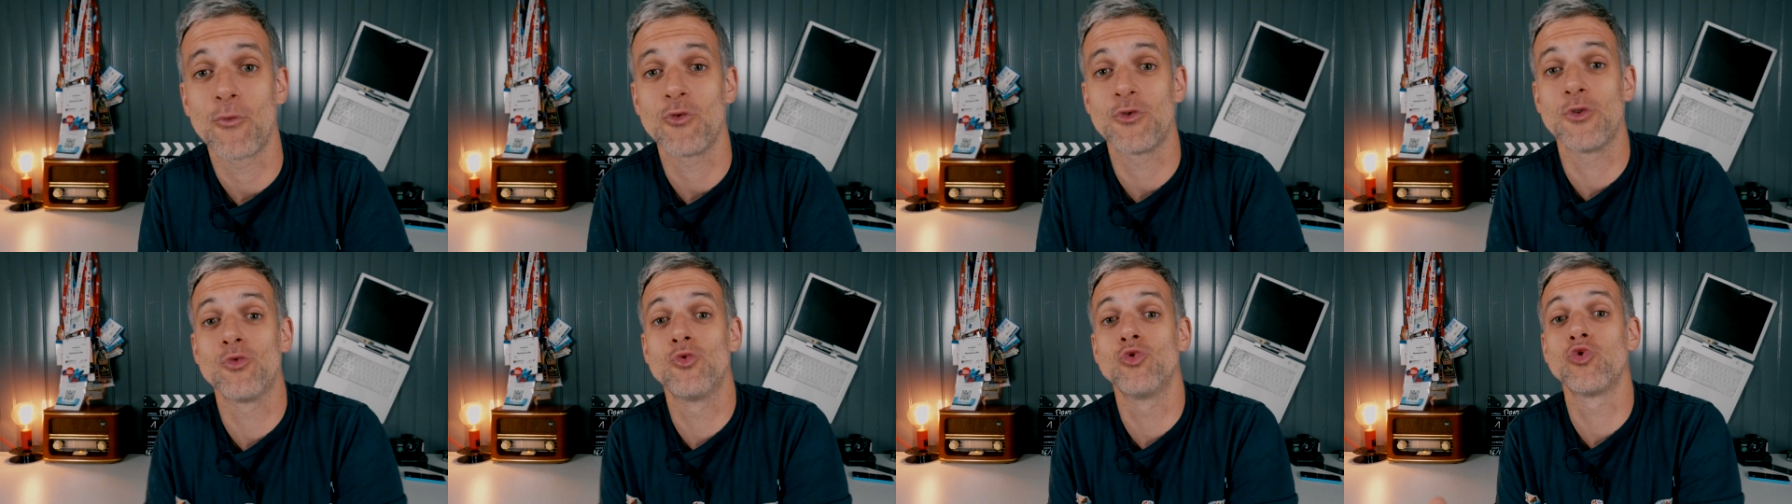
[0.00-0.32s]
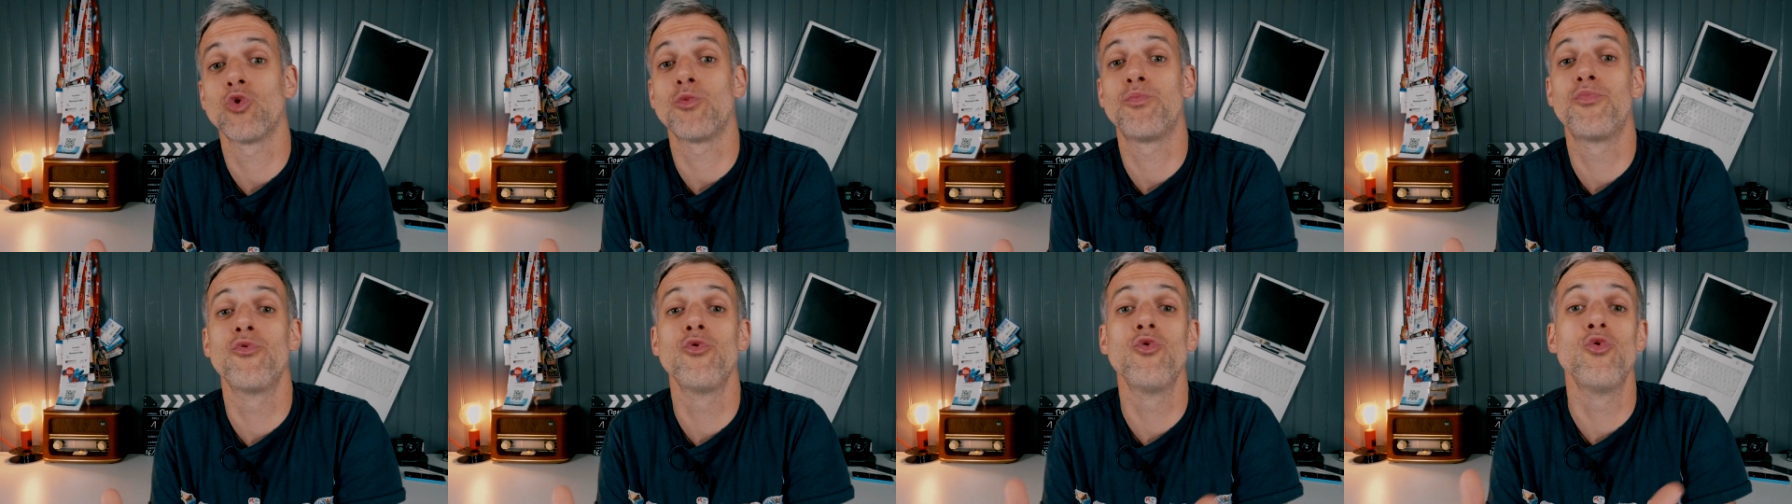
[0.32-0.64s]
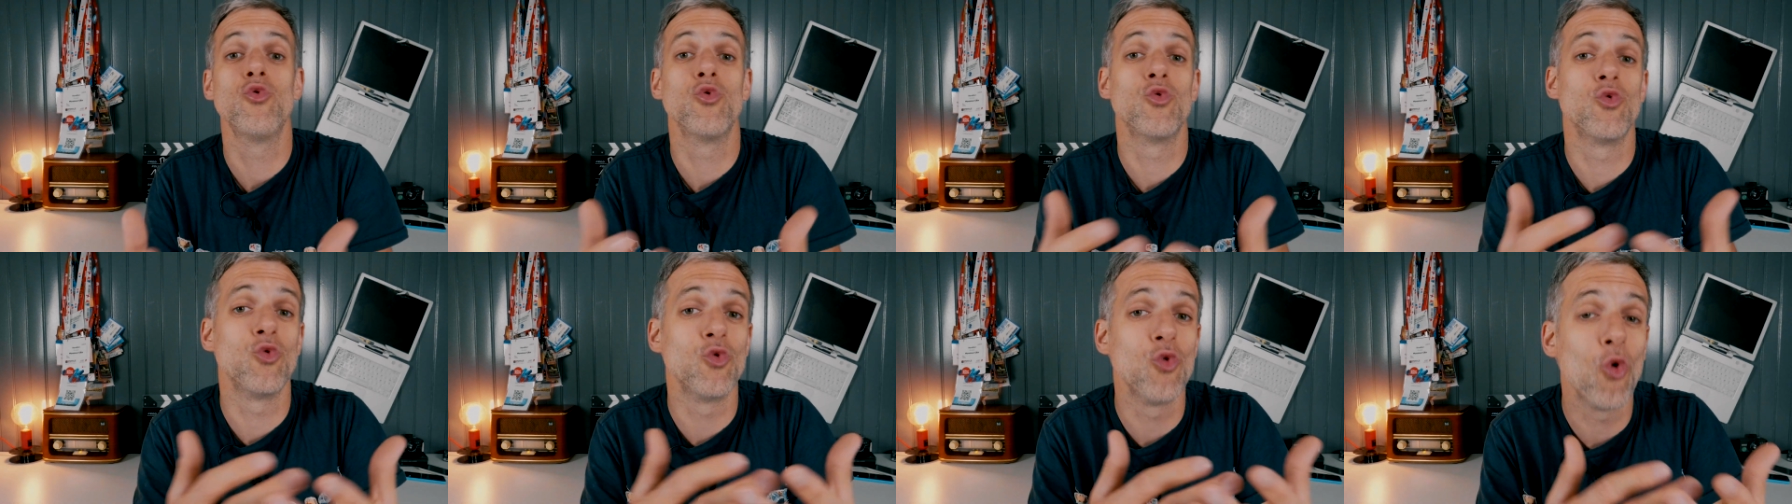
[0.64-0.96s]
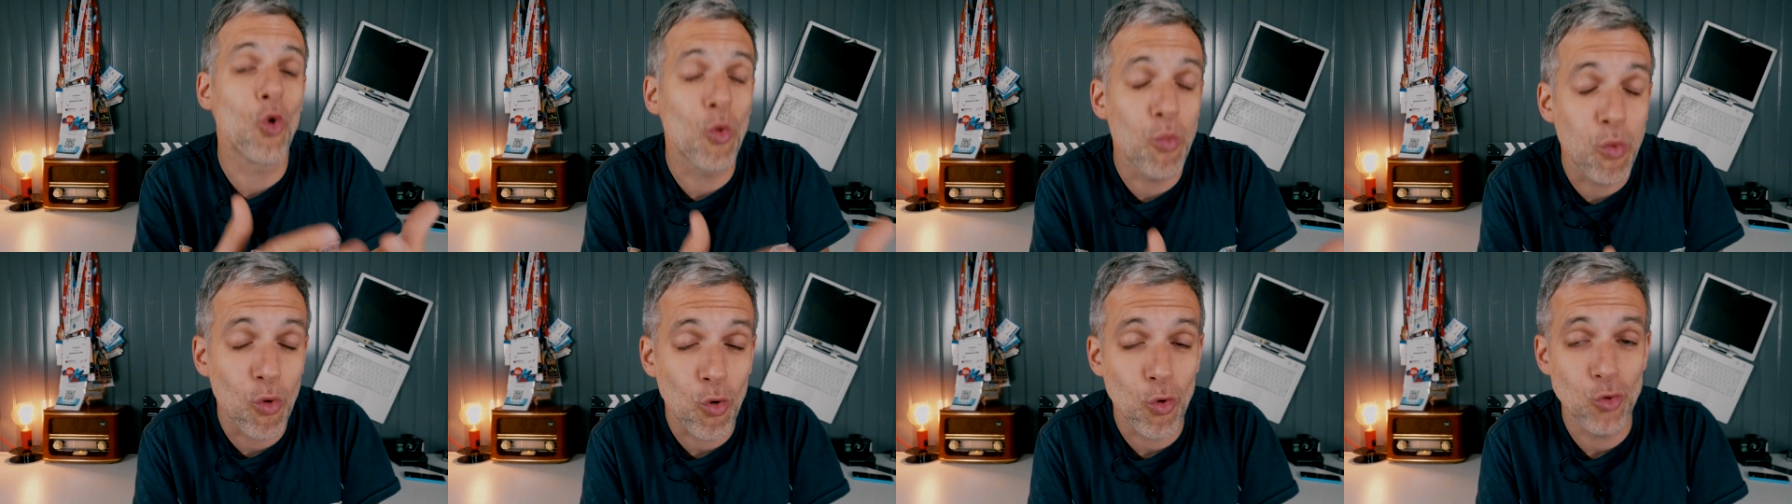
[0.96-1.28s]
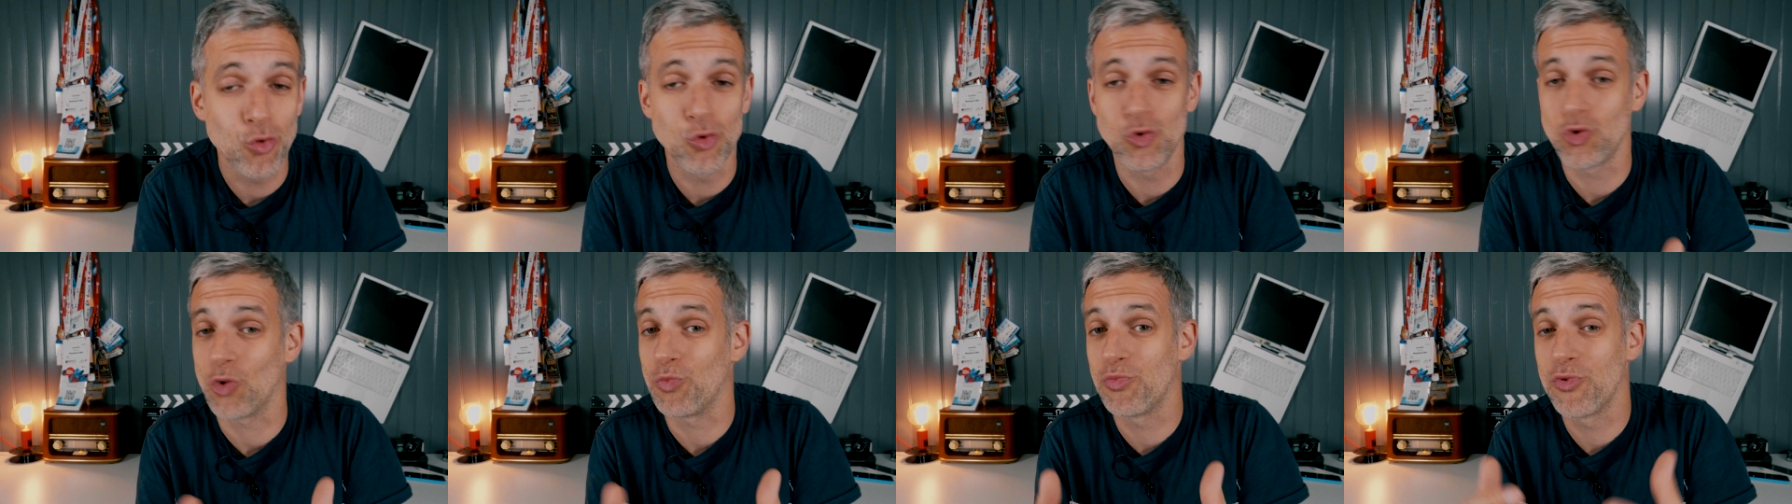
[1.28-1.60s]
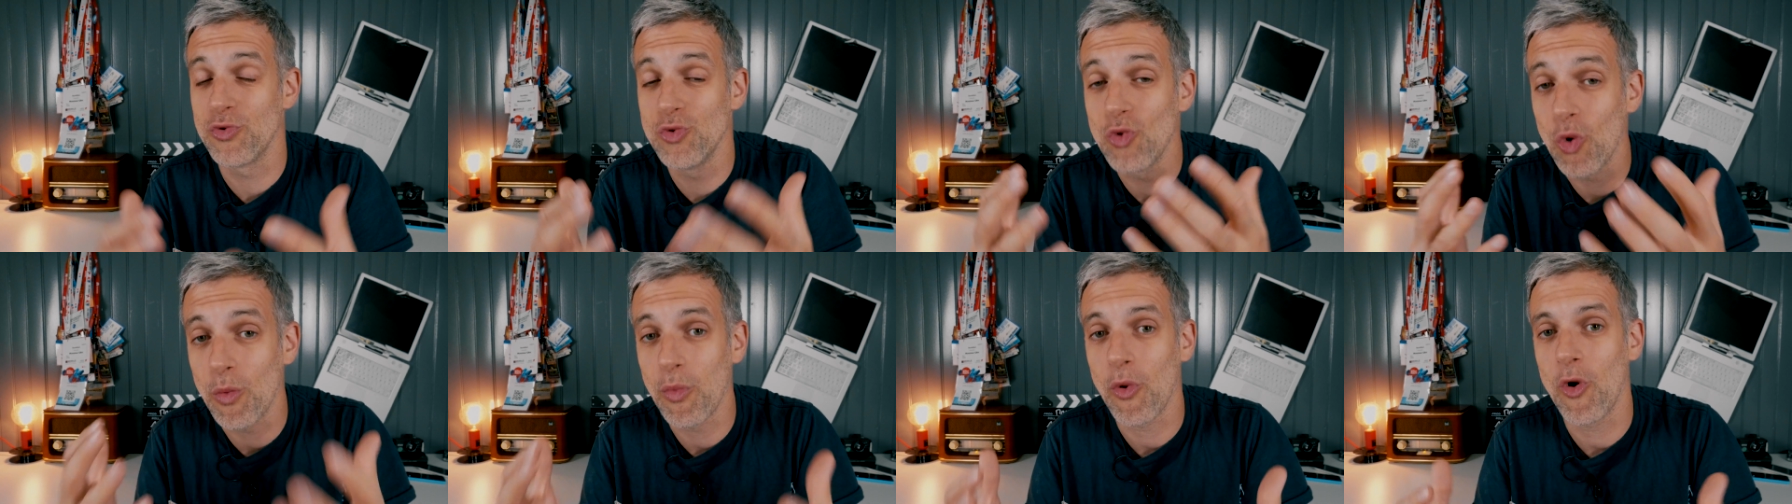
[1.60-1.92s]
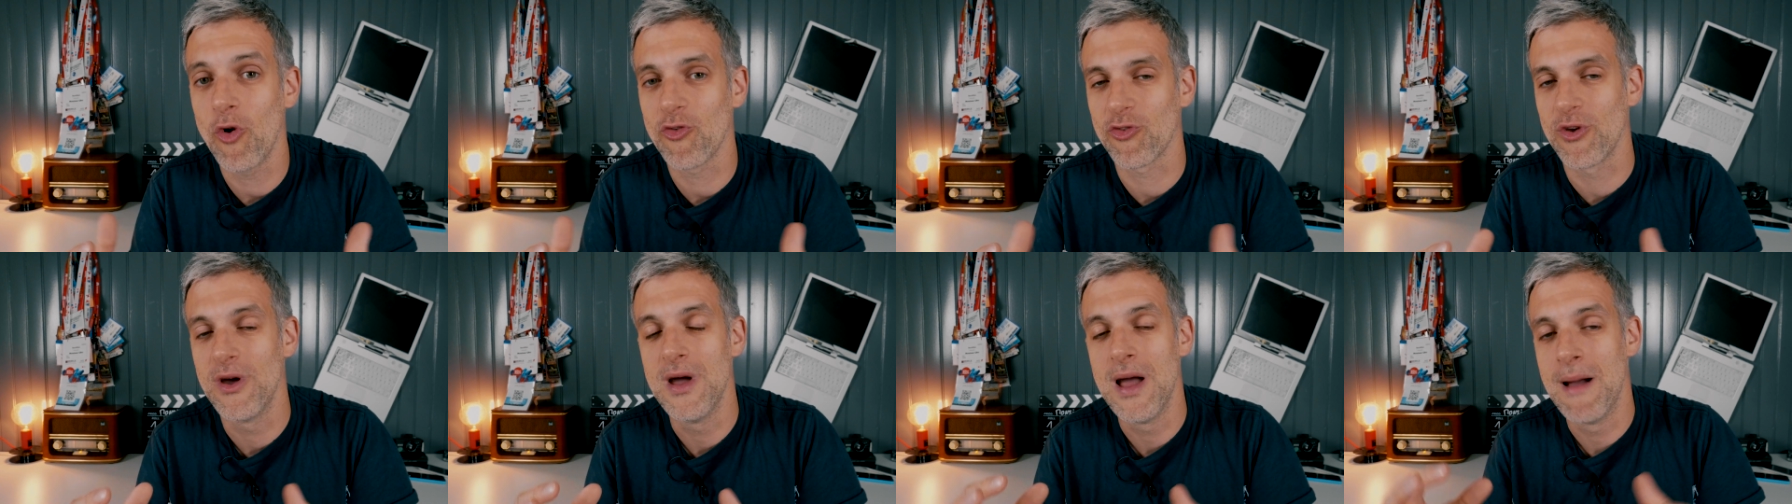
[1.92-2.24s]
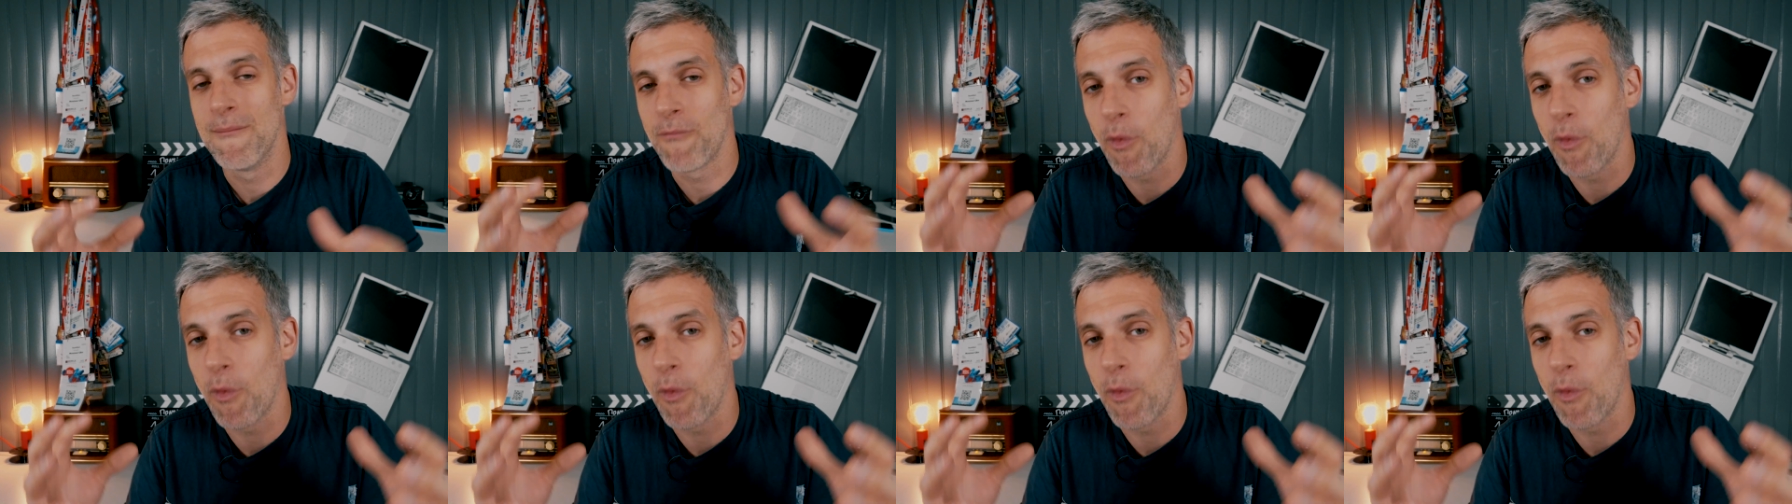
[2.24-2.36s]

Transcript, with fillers: pour être toujours plus nombreux, toujours plus nombreuses,